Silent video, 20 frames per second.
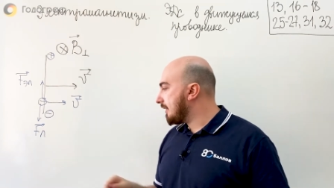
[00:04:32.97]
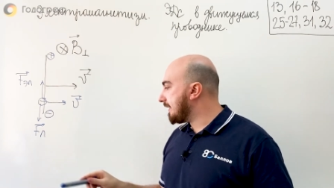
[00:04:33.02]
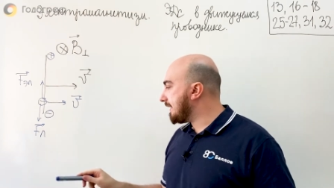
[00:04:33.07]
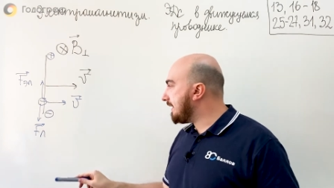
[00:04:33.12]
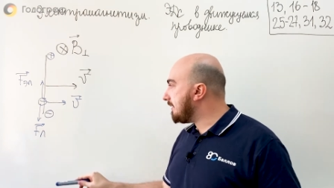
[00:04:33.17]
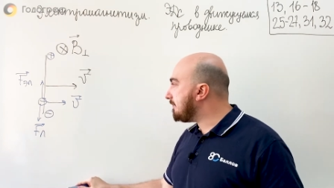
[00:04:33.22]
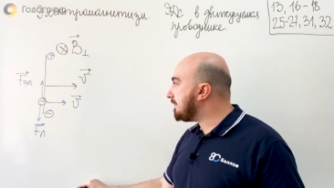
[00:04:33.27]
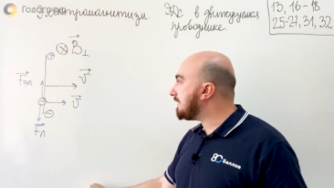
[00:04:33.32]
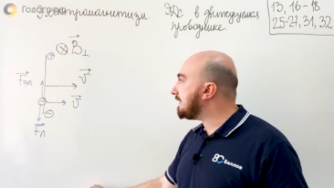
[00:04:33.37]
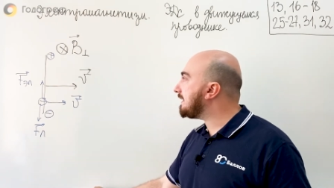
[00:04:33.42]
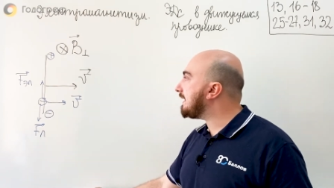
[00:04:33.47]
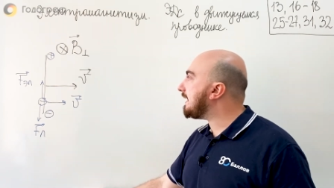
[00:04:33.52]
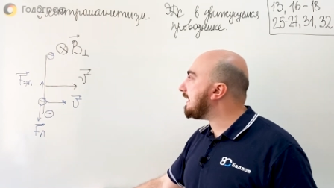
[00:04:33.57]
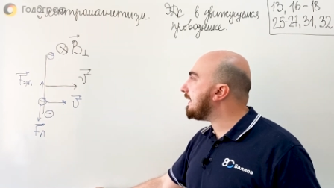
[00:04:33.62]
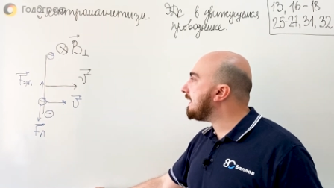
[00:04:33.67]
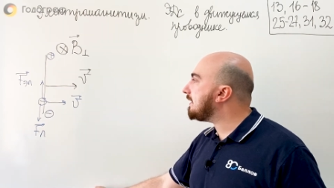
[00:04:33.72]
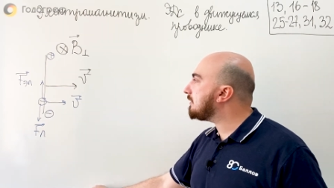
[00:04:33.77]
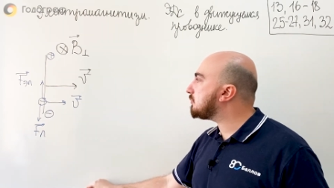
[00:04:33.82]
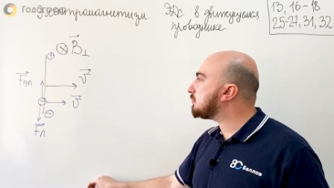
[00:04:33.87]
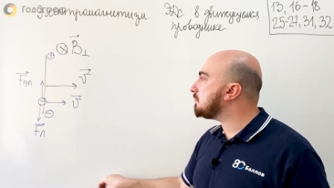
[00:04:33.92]
Именно
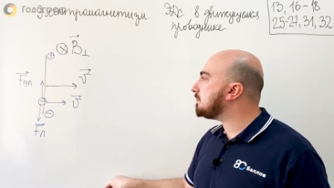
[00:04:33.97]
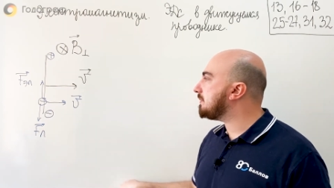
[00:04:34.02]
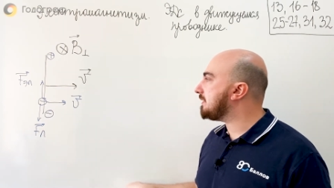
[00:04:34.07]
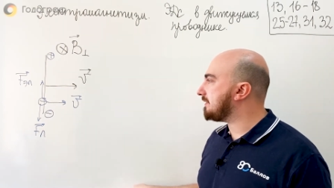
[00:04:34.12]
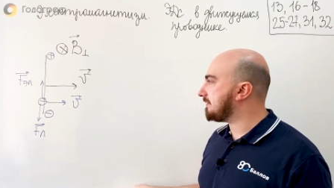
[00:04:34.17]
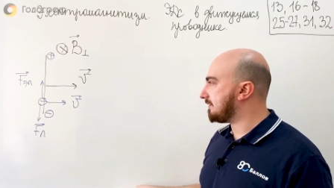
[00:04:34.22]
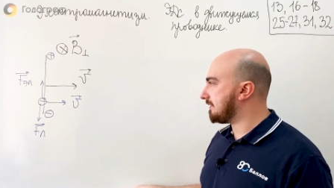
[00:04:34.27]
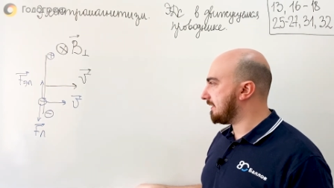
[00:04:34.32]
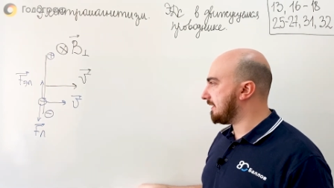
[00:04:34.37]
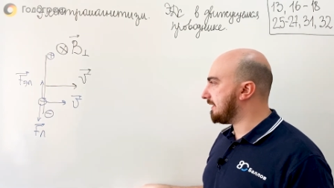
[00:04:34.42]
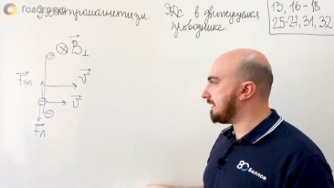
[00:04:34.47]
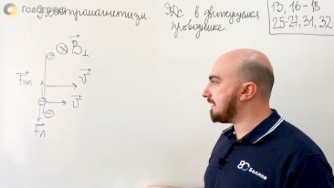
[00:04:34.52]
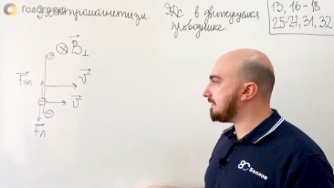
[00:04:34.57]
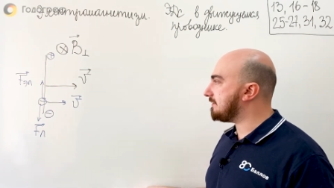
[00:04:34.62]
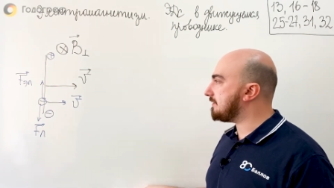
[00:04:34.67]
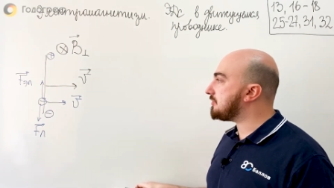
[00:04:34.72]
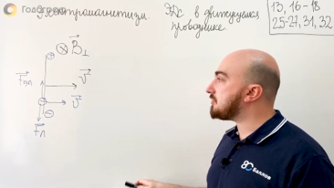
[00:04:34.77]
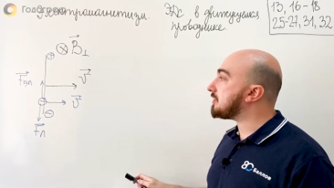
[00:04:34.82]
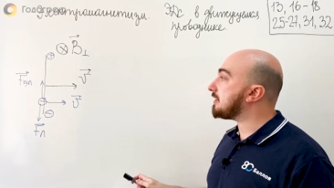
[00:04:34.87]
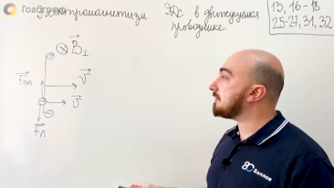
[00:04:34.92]
эту мысль я
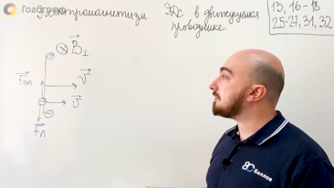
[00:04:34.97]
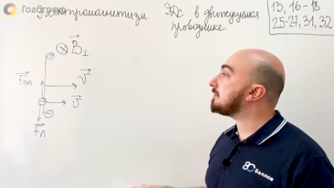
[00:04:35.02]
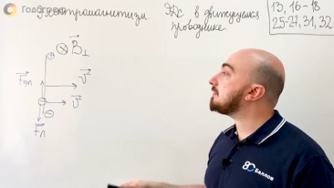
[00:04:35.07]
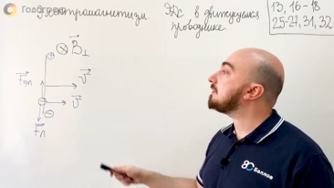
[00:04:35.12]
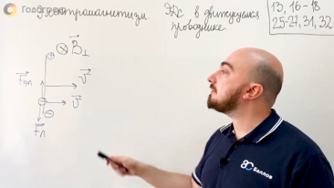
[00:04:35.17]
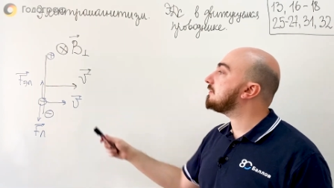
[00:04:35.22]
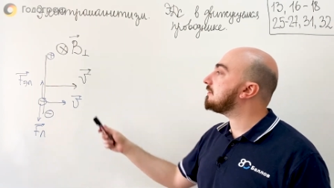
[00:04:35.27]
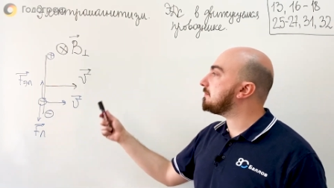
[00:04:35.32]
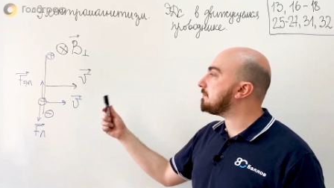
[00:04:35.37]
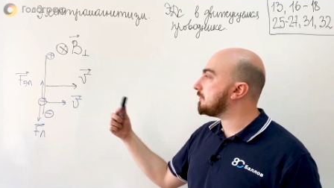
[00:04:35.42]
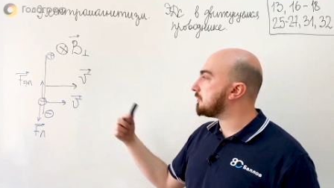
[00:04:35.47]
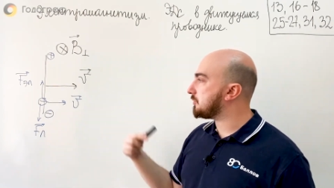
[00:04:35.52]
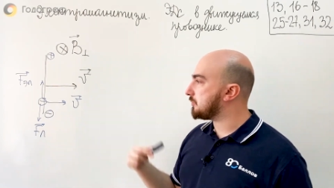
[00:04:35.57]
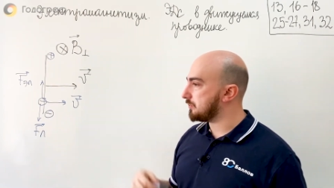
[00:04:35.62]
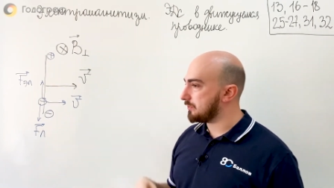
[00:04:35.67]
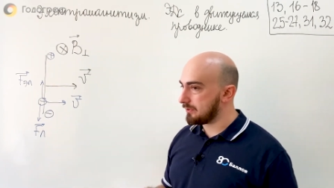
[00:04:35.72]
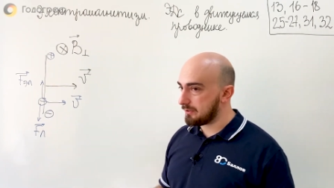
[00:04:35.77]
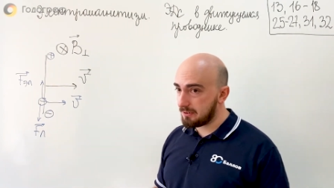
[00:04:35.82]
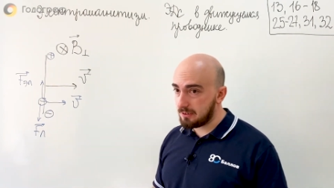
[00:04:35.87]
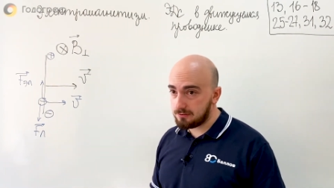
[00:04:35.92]
сейчас
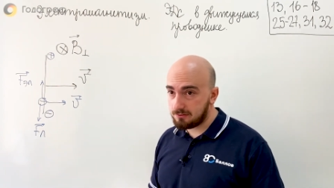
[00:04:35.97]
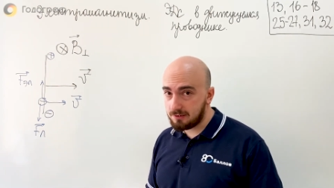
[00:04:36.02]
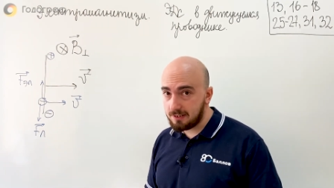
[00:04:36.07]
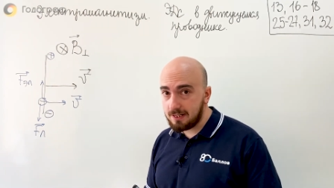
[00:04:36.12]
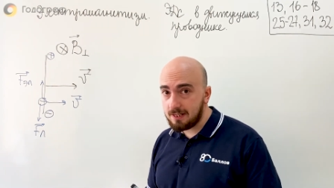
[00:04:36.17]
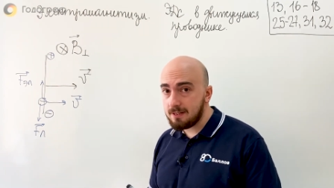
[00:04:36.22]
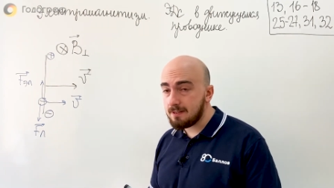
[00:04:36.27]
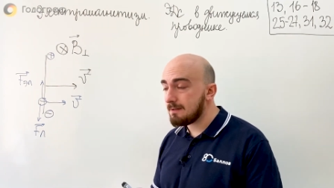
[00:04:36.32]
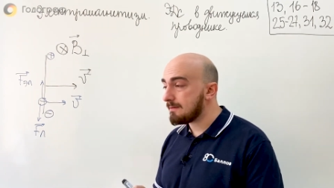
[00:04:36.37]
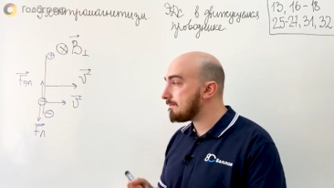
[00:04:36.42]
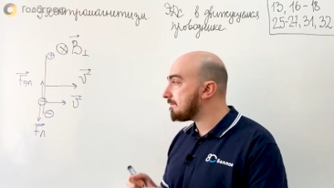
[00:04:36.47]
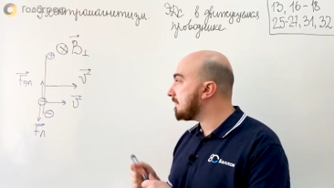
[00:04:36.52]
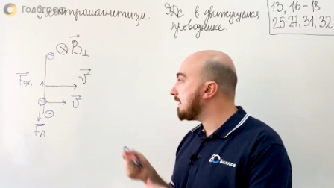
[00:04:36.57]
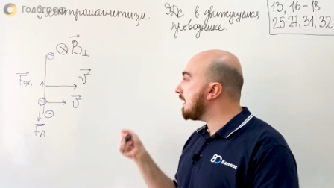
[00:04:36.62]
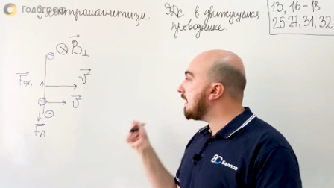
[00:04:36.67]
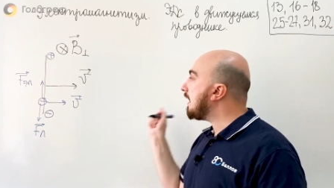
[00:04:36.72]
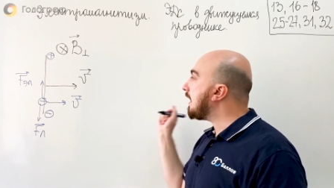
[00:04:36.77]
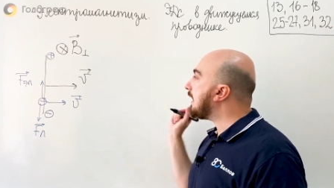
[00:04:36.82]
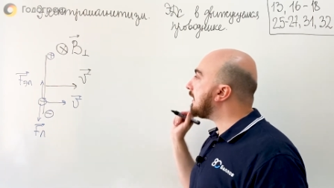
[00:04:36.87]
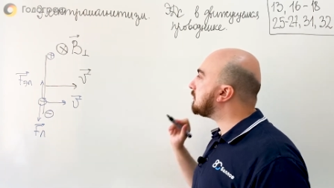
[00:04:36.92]
запишу на доске
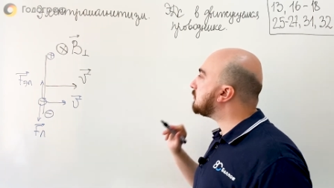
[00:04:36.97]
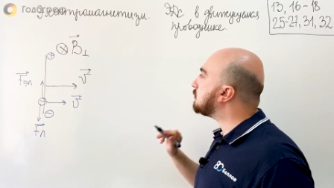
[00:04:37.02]
о